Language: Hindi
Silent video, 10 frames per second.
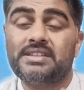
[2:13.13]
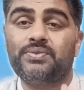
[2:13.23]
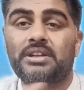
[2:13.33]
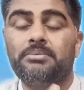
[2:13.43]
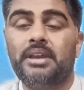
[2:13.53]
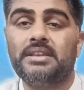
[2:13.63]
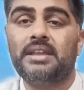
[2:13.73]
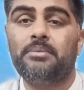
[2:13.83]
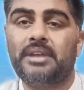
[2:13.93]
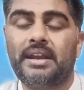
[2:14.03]
इस वक्त
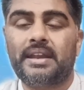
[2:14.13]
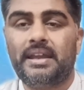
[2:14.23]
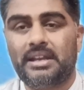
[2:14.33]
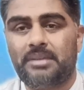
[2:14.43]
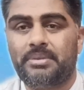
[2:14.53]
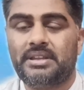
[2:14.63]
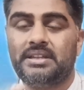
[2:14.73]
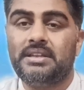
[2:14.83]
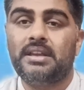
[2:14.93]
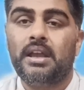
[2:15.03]
भेजना मेरा ख्याल है कि पता
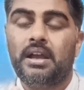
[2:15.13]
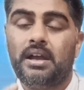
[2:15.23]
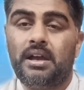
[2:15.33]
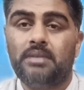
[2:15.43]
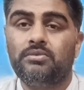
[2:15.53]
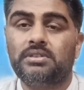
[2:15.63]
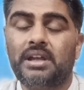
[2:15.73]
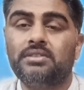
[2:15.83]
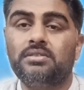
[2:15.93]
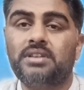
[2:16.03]
नहीं
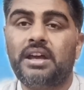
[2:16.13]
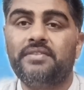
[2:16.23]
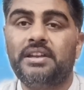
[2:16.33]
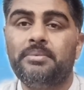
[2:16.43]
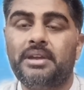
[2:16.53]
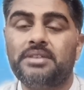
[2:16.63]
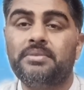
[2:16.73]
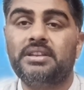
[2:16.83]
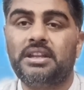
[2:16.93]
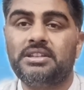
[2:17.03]
मुल्तान सुल्तान वाली
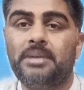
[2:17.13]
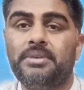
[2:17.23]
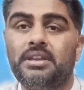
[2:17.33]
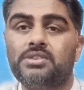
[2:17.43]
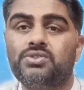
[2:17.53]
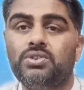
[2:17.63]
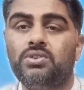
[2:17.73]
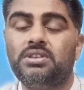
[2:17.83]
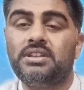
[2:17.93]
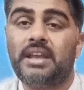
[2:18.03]
मैनेजमेंट धनिया पी के सोई
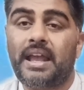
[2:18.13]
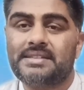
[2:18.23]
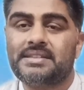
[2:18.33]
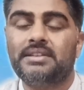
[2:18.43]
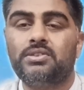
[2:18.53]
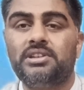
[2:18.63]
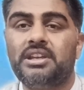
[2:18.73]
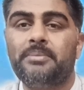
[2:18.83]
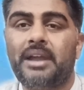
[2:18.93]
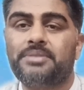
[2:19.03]
हुई थी ऐसा तो
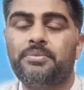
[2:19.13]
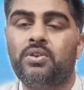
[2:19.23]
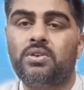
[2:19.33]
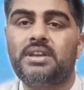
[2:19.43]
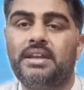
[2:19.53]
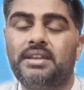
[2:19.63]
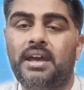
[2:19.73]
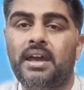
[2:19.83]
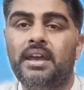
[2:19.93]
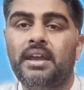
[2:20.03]
लीग मैच में हो
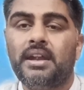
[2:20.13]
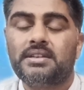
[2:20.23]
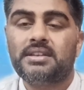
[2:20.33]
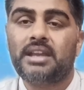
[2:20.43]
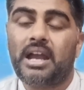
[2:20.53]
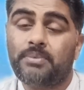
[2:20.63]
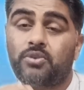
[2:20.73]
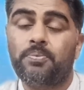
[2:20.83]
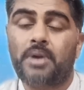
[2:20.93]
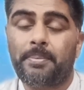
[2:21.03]
जाता है ठीक है
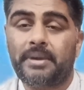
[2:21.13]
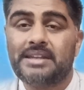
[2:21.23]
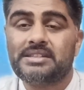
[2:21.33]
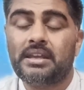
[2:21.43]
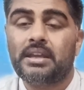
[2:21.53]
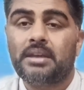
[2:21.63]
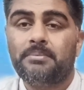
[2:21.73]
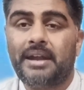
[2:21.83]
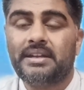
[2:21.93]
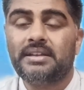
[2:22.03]
आपको प्रॉपर एज ए
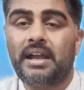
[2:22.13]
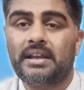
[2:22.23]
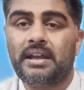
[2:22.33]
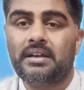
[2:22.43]
बैटिंग आ,